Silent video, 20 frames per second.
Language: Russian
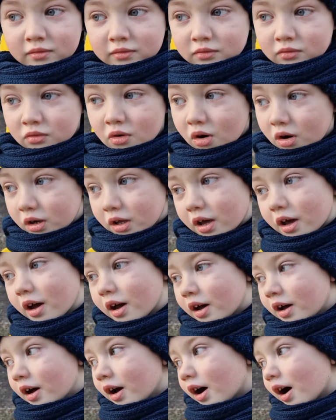Моя,
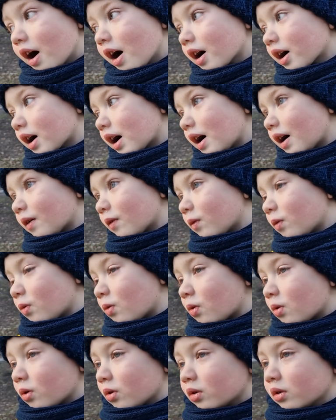а
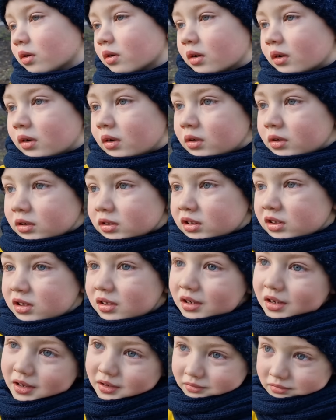какую
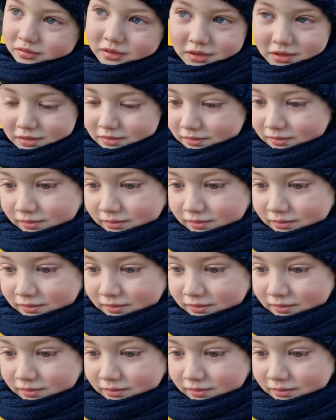чипсы?